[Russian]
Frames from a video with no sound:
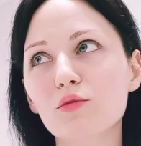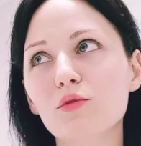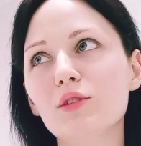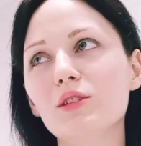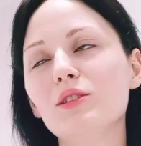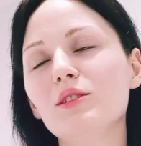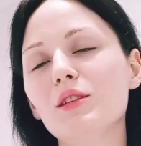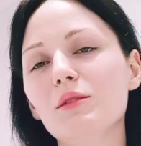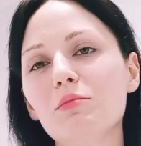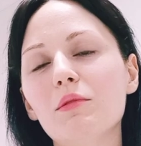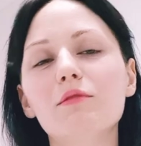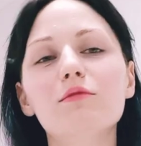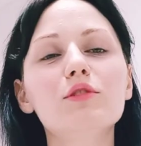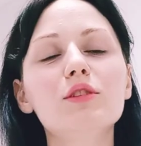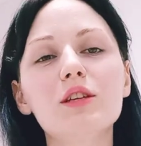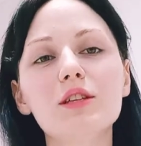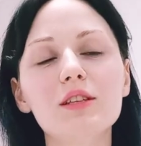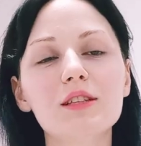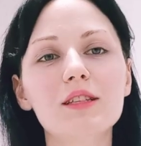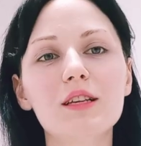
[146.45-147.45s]
То есть, типа,
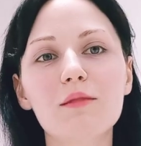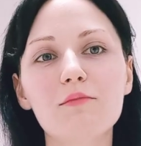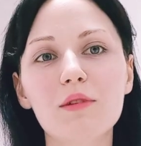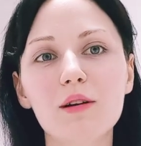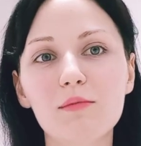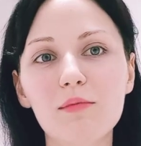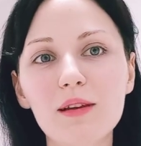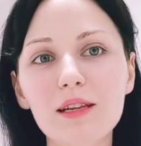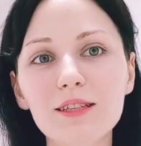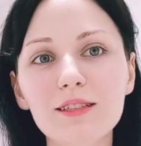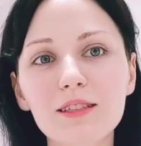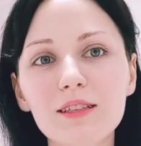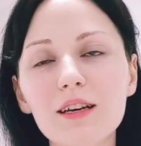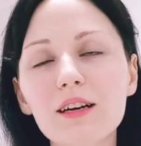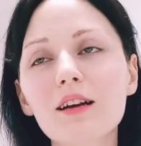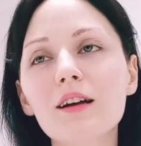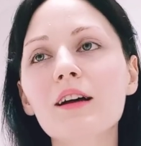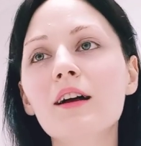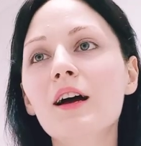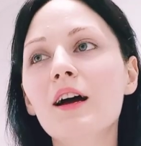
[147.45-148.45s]
вот это самое
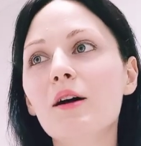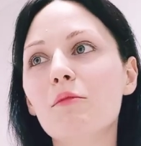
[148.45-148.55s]
близкое,